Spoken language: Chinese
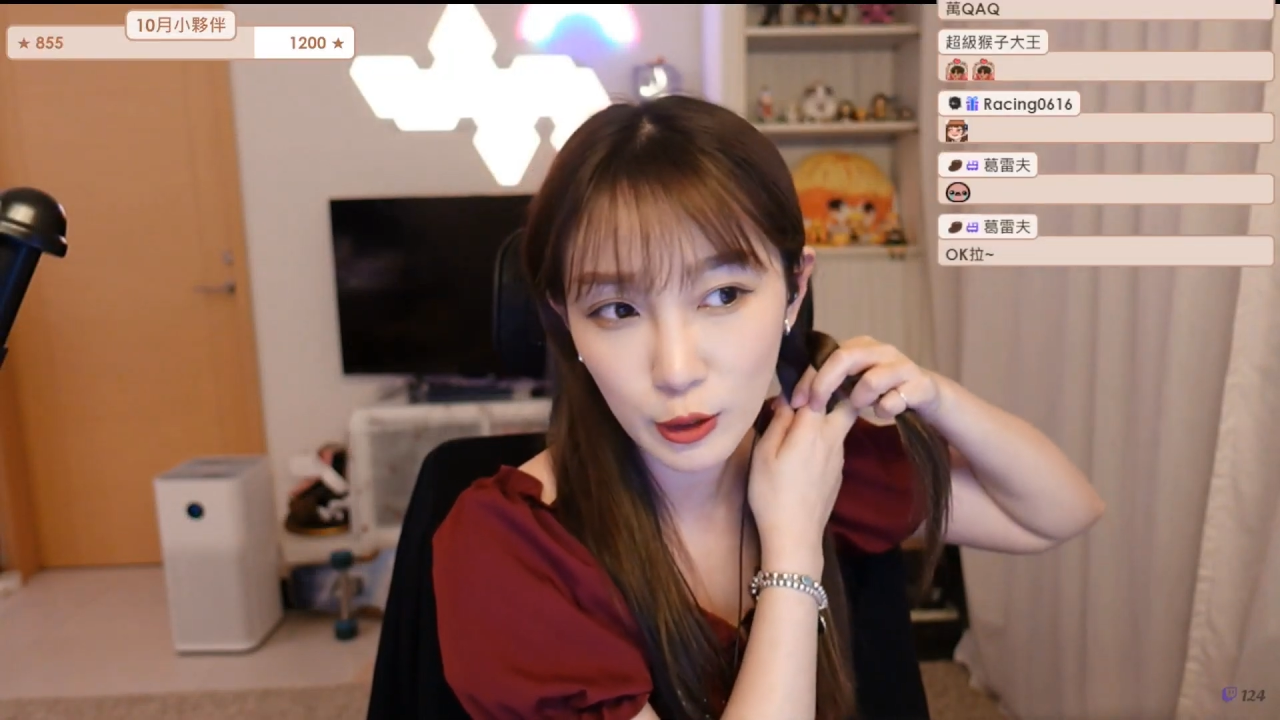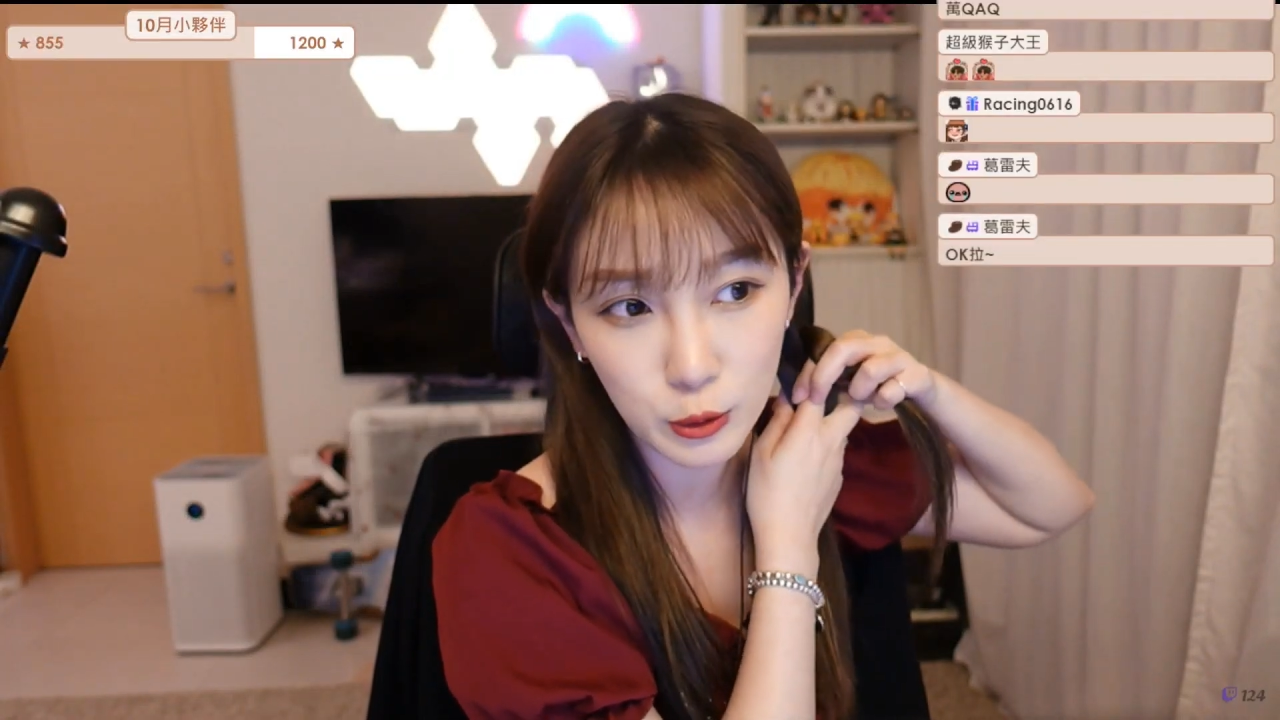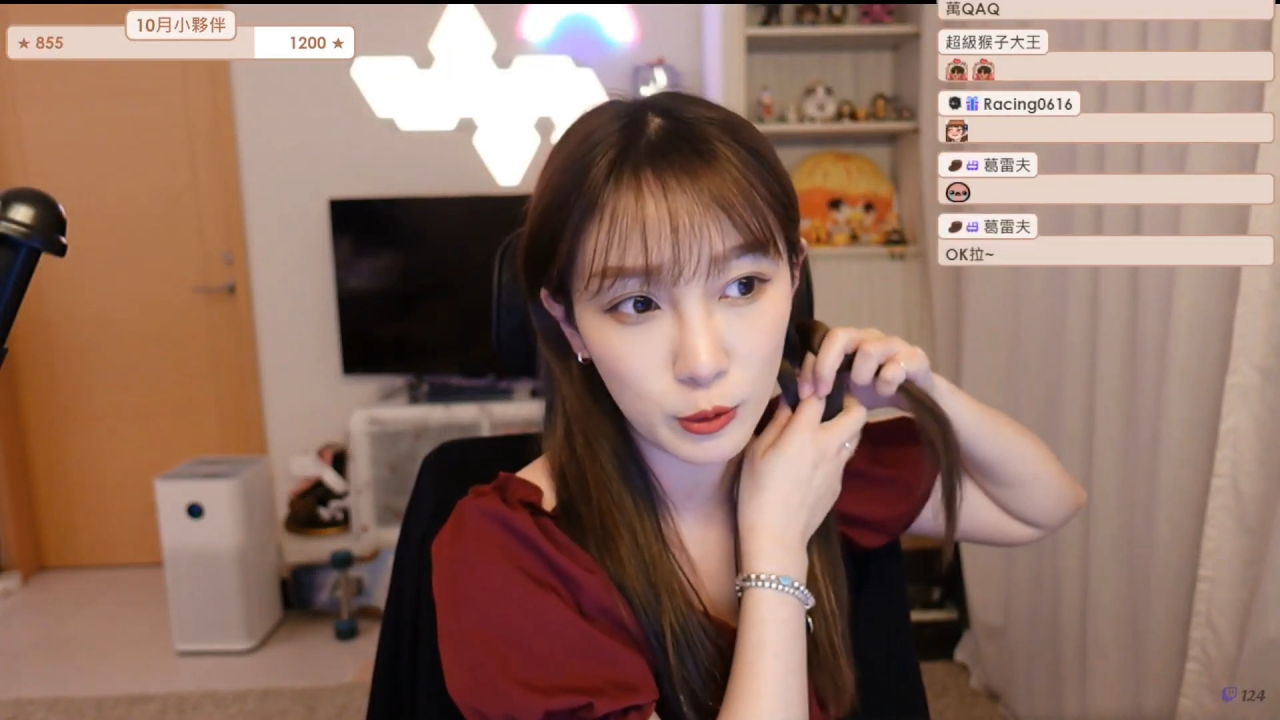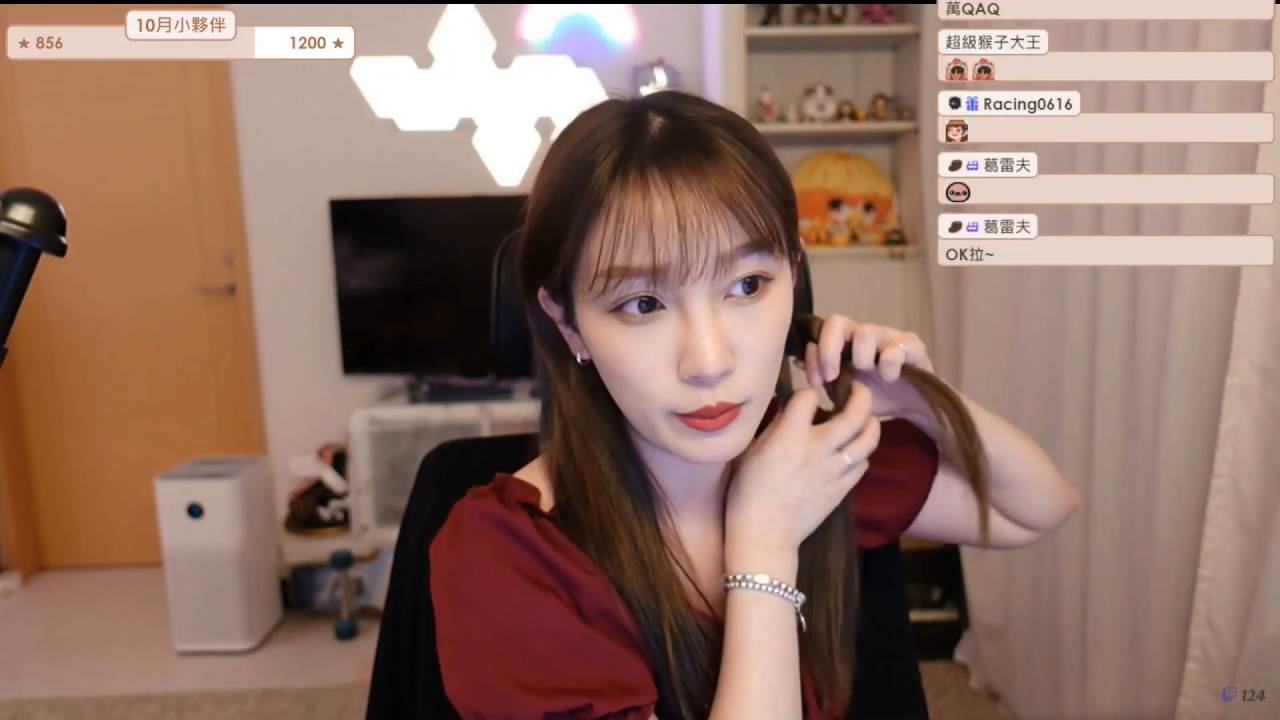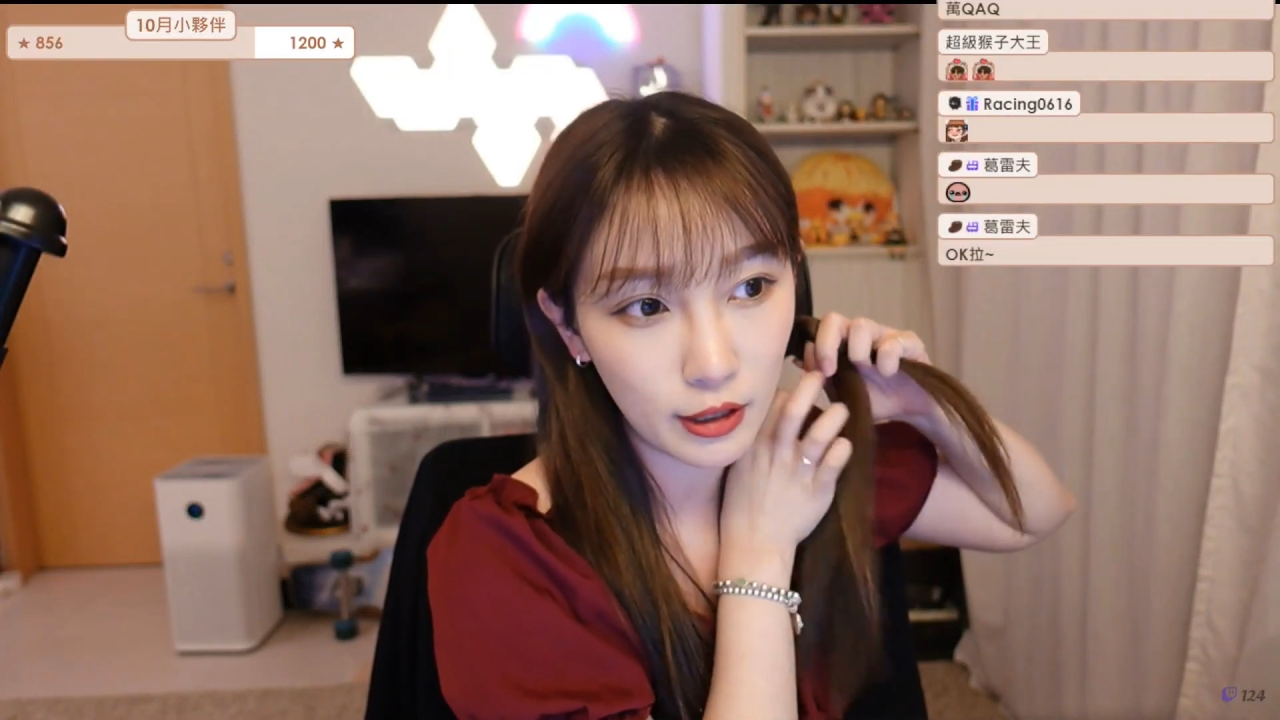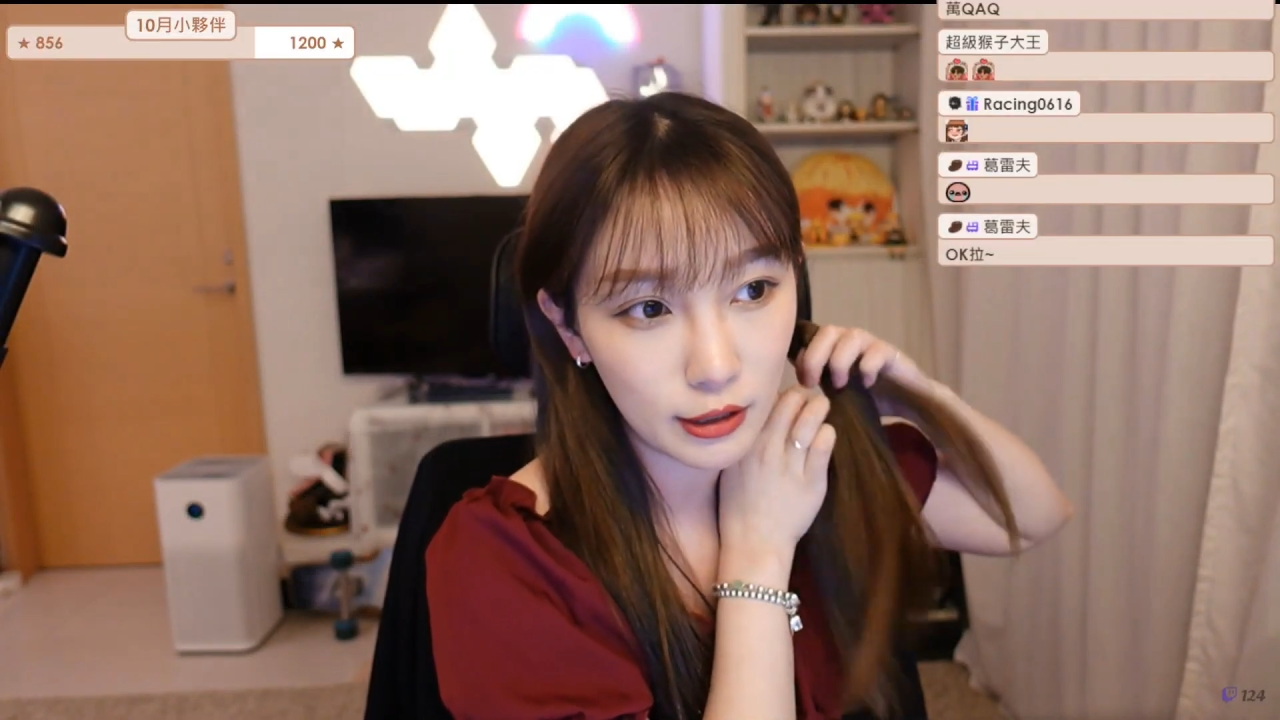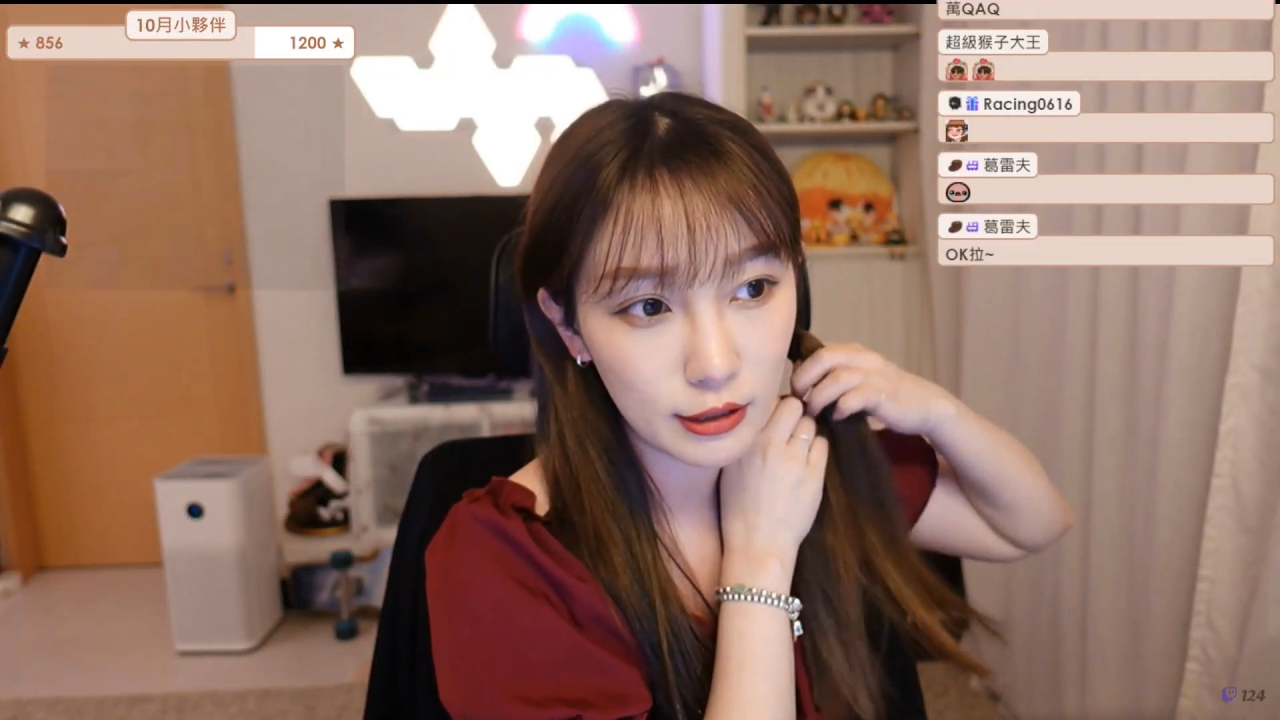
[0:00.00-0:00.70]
用吗？